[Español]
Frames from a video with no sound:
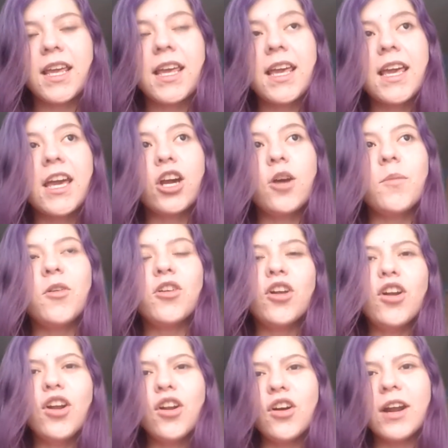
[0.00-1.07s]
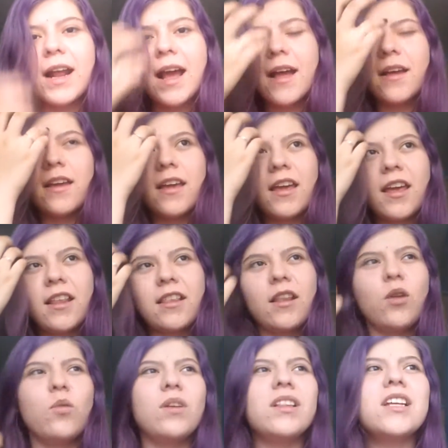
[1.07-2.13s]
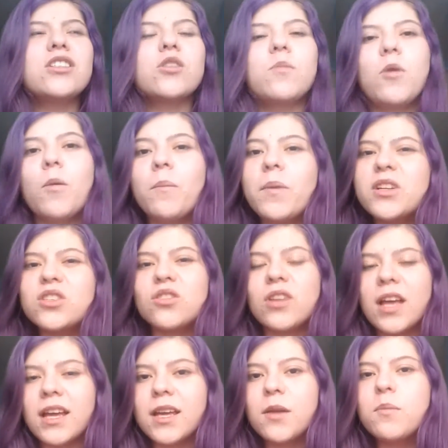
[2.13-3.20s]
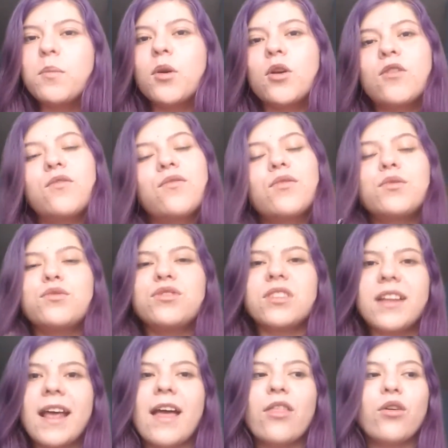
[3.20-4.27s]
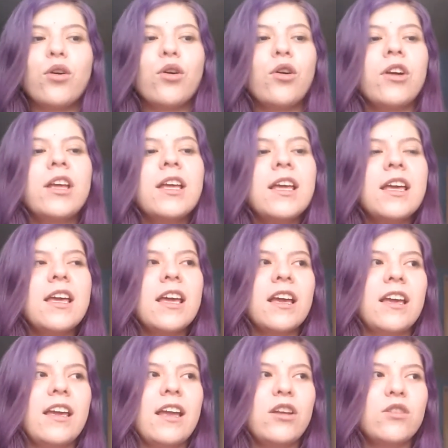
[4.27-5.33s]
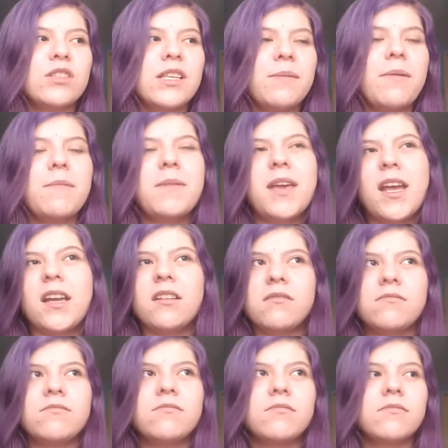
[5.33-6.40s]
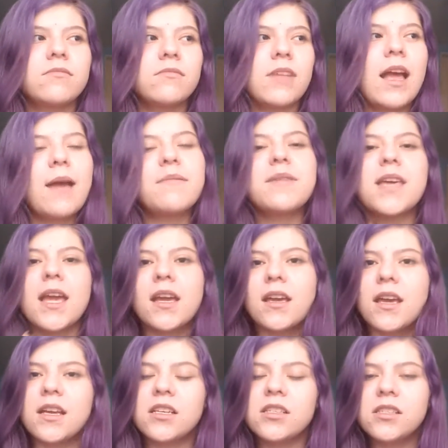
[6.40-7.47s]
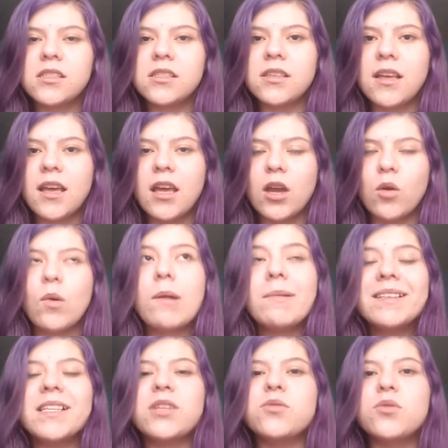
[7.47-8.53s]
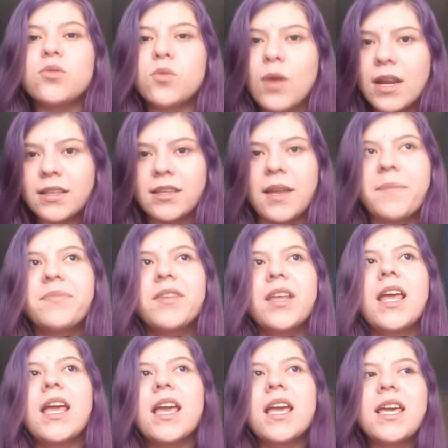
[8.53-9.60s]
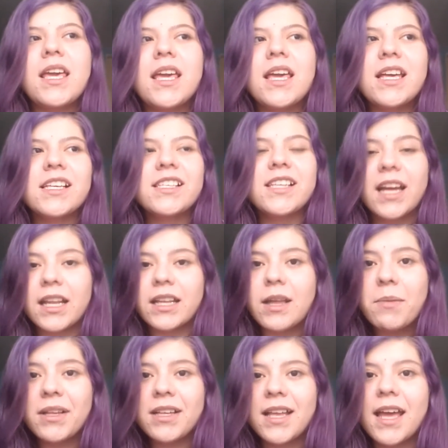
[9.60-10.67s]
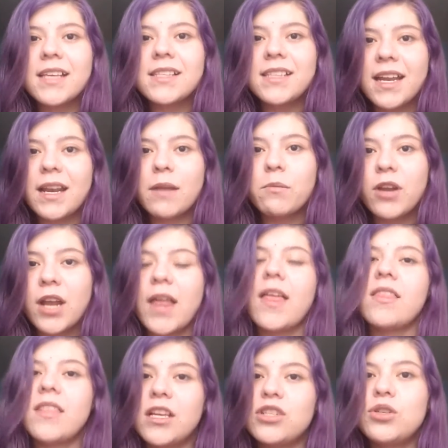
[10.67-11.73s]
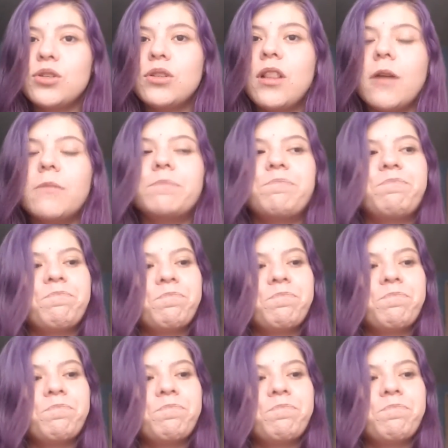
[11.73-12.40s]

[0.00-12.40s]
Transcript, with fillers: Y como no lo logra, eh, te encuentras como un personaje un poco frustrado, que no sabe bien a bien qué es, eh, cuál va a ser su suerte. Y secretamente está enamorada de Jude Law.